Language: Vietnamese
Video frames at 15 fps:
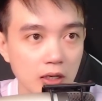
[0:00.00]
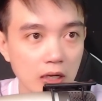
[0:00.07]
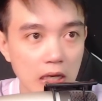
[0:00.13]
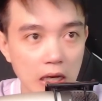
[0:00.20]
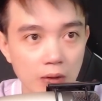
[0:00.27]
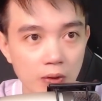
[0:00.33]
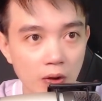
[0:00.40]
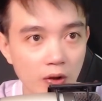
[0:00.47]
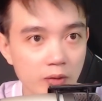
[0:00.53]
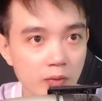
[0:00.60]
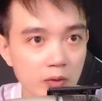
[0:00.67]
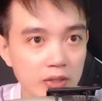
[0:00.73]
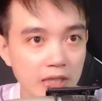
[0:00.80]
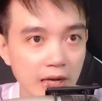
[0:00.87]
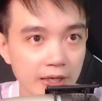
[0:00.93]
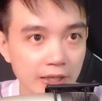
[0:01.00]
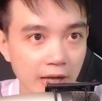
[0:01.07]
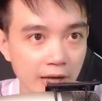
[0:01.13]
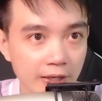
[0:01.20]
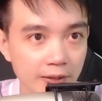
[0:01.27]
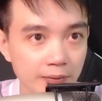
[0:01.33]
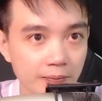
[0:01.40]
Lão hỏi một tràng
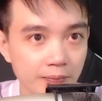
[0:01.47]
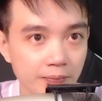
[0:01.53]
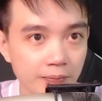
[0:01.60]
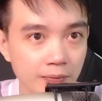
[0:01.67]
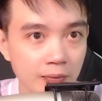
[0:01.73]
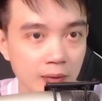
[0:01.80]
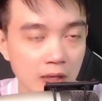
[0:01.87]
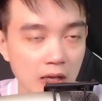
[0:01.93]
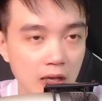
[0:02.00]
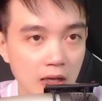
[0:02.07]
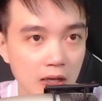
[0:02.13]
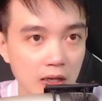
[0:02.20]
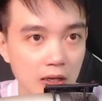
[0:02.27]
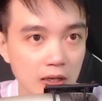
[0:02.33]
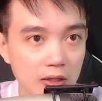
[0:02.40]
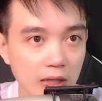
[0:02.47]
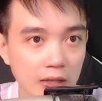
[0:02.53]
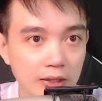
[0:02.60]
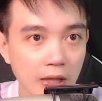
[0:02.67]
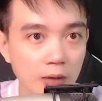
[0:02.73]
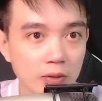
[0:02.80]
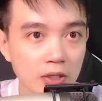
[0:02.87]
dài. Thằng
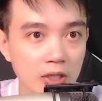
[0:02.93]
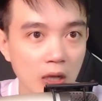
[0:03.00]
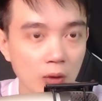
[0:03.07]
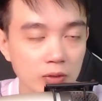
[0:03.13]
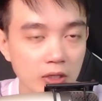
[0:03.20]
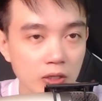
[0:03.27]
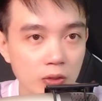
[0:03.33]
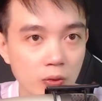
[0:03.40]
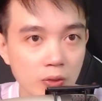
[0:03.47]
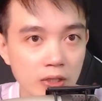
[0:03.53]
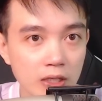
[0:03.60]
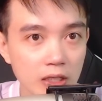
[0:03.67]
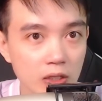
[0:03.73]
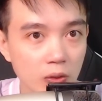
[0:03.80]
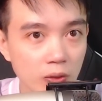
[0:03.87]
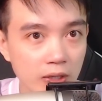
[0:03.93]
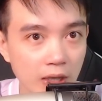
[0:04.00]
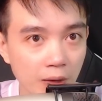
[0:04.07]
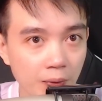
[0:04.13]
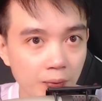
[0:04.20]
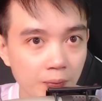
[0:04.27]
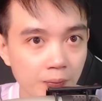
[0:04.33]
Thẹo từ đầu tới cuối chỉ cúi
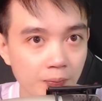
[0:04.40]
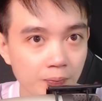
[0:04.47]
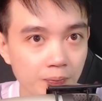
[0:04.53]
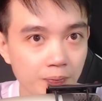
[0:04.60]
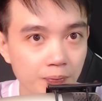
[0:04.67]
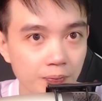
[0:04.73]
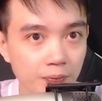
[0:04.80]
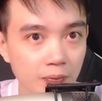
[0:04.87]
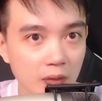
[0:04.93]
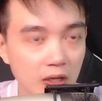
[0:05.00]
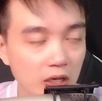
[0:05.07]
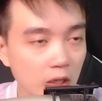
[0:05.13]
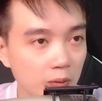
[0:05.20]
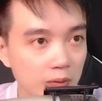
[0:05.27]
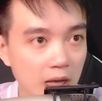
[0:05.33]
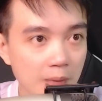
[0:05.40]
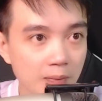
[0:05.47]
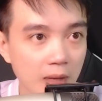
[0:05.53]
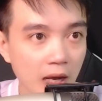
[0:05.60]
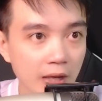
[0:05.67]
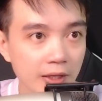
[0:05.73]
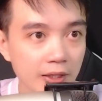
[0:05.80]
đầu, không đáp
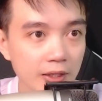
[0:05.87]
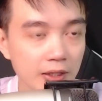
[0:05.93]
lại,